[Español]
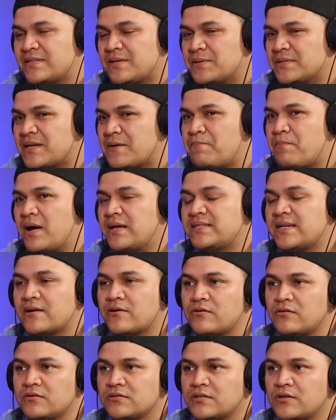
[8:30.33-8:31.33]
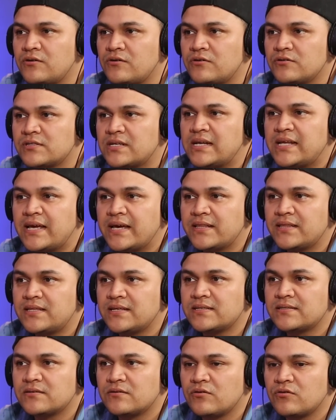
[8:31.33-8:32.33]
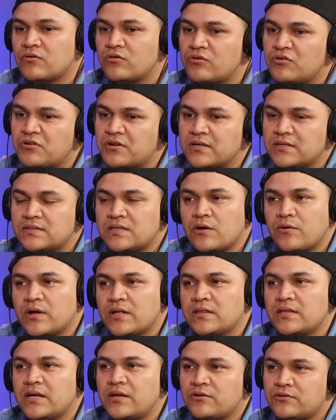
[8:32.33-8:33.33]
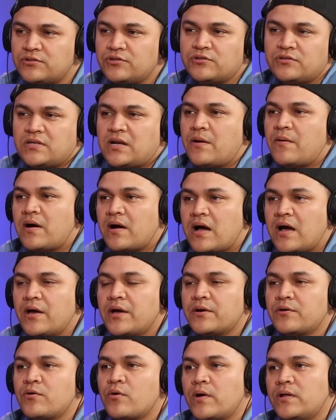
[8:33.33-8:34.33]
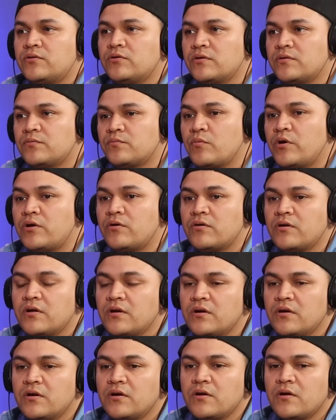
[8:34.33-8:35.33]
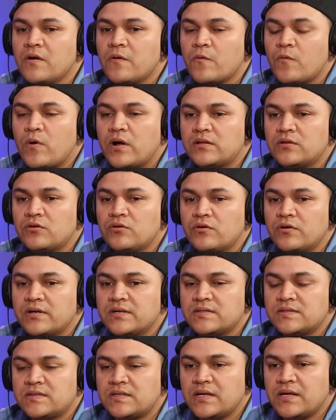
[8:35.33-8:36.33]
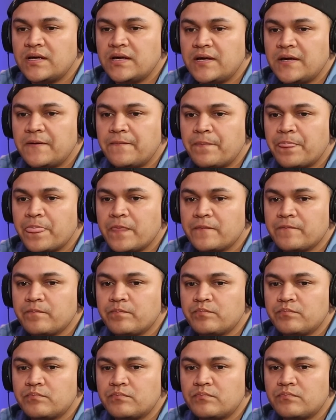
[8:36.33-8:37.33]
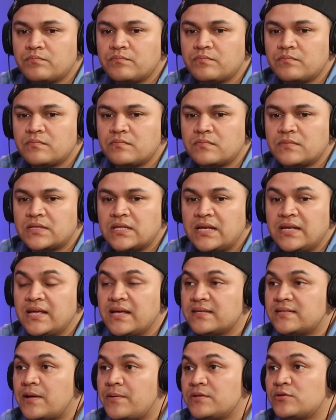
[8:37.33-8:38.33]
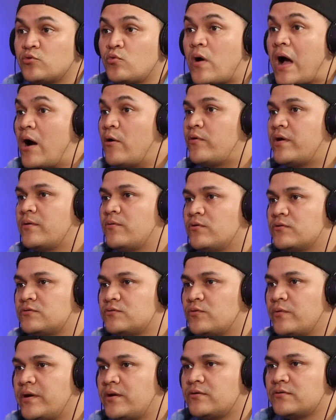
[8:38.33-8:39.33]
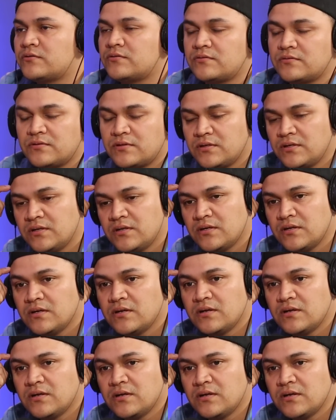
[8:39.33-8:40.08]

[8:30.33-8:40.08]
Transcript: ¿Sabes qué pasa con los, con los clientes o con los restauranteros? Yo trabajaba cuando, bueno, cuando este... Tenía, estaba en su auge Tuberos Ajá